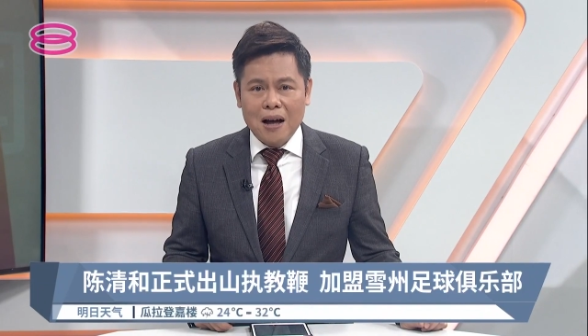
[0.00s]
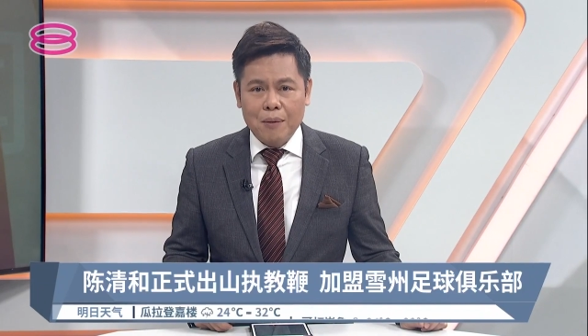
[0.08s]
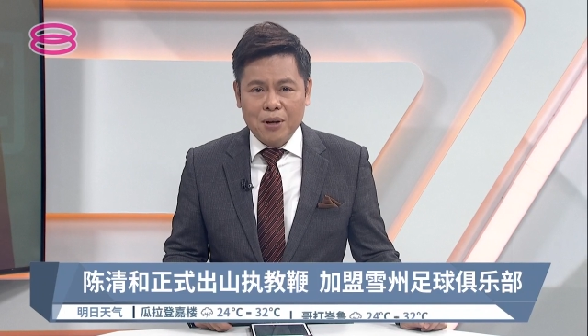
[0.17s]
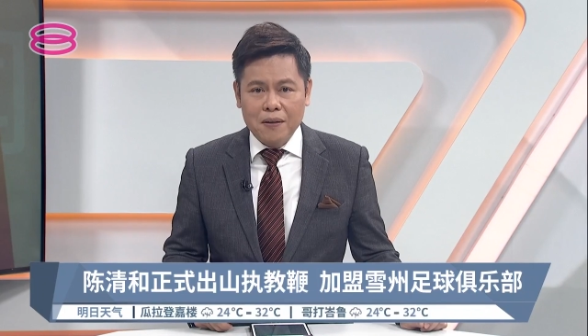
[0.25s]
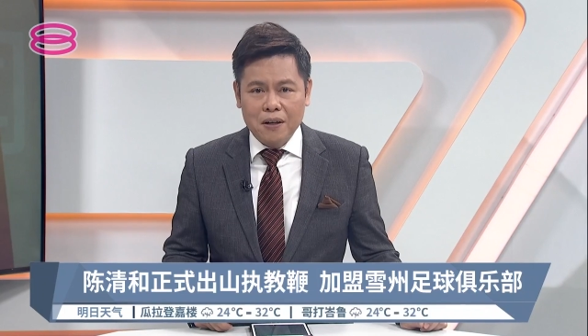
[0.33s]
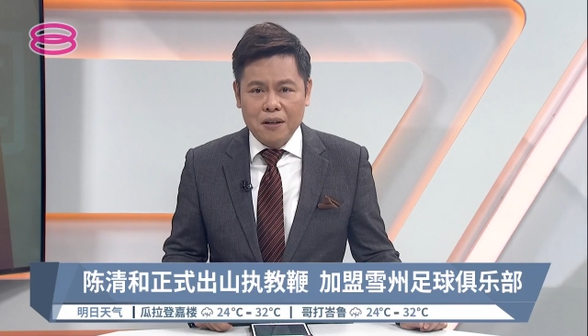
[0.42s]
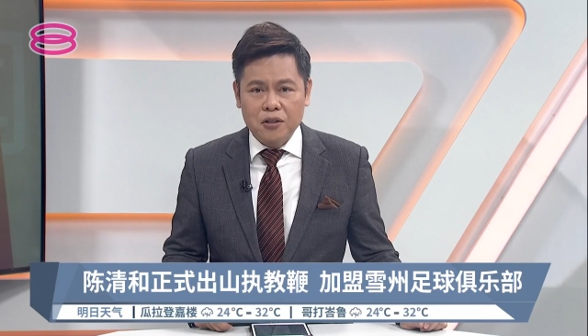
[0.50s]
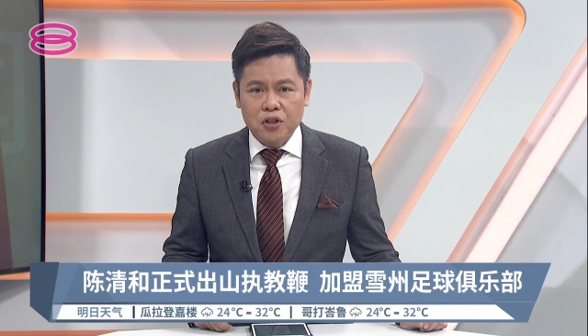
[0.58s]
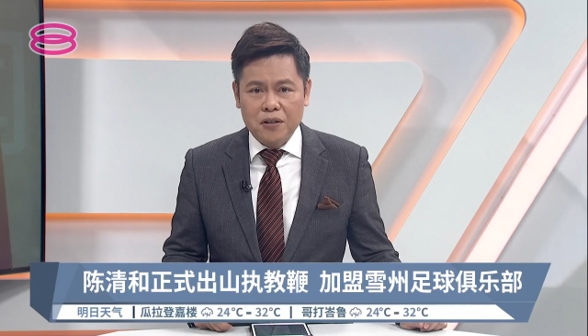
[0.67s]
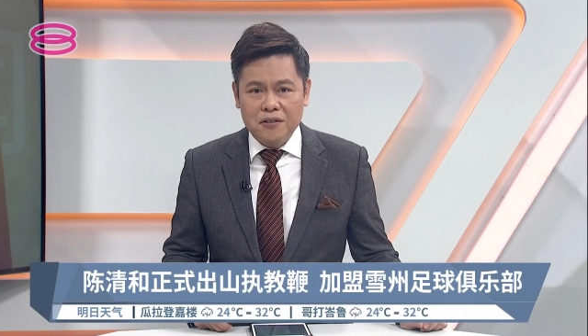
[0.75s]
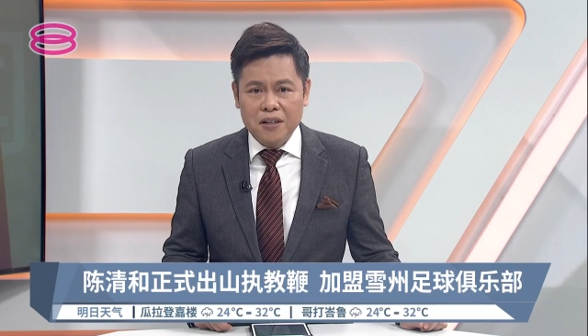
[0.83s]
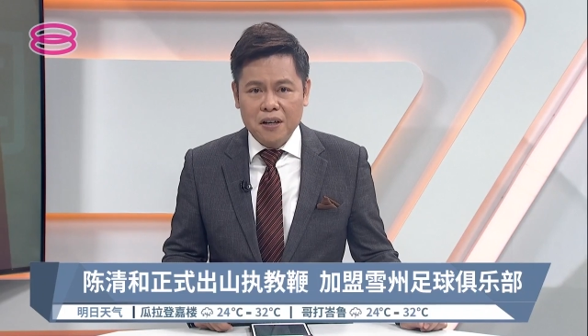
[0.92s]
他们和
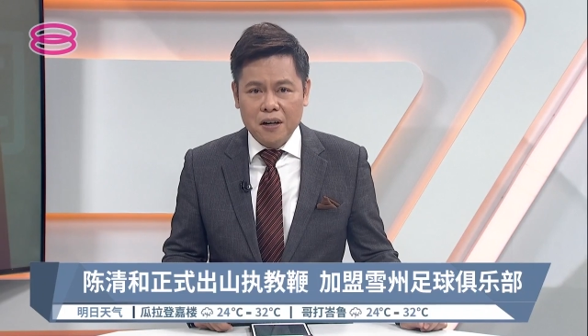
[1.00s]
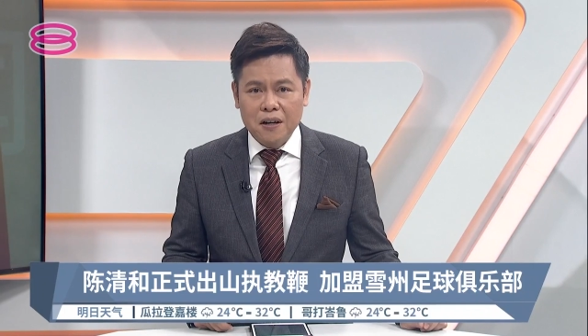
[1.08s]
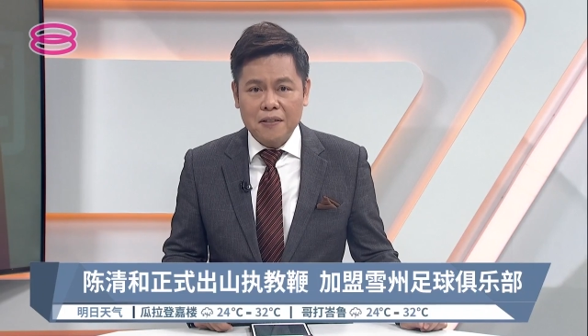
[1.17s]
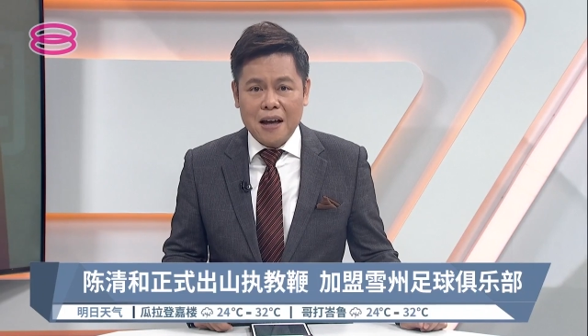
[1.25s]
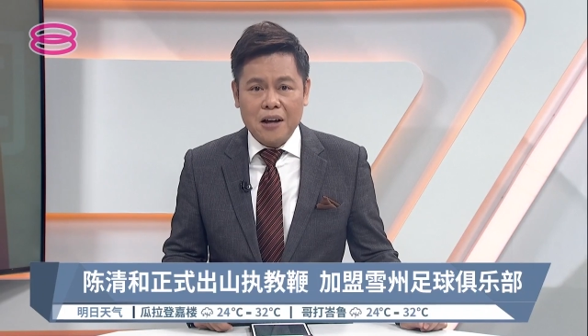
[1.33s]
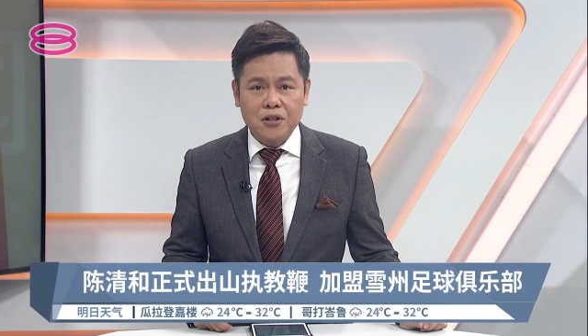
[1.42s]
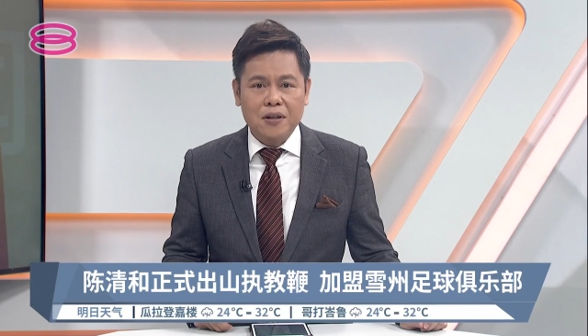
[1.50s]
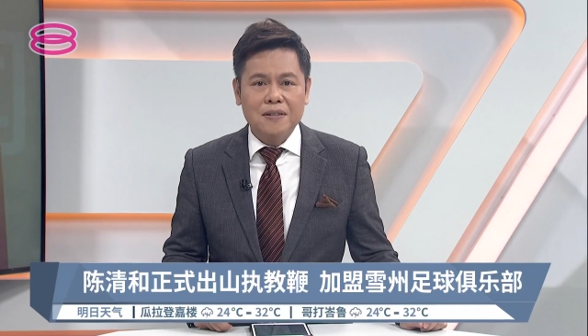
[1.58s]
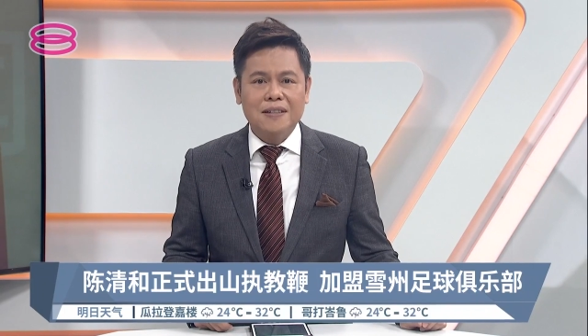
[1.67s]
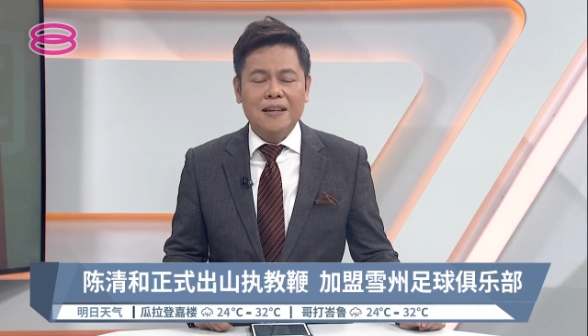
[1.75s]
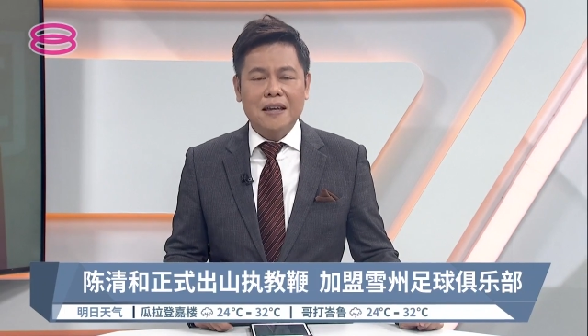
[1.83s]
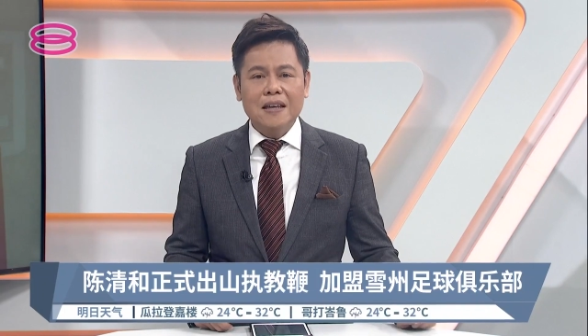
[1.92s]
陈清河达成了
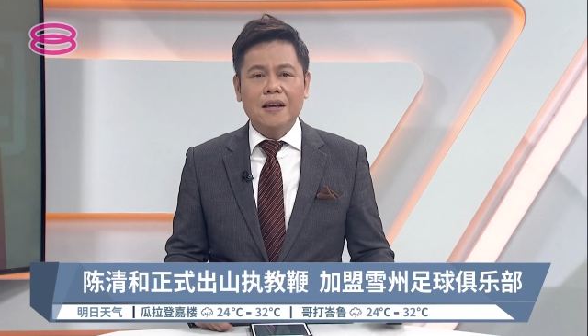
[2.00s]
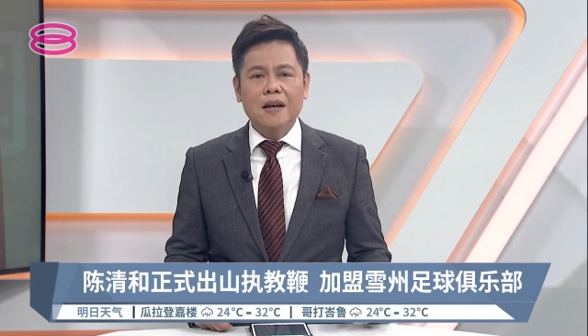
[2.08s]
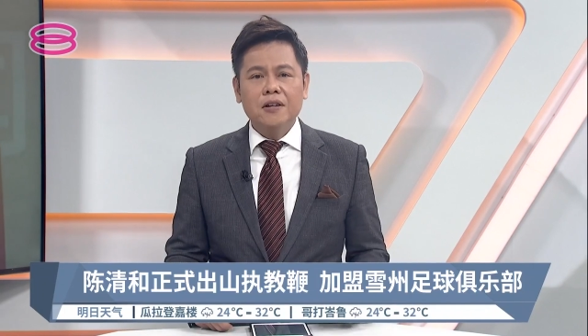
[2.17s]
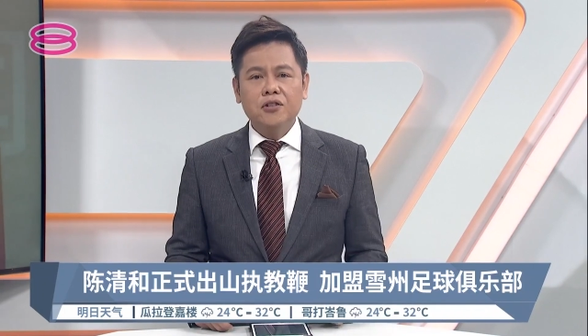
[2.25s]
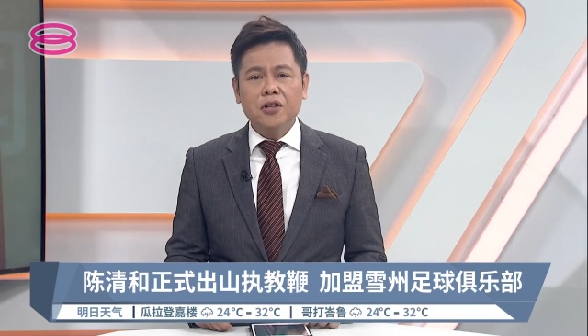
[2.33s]
协议，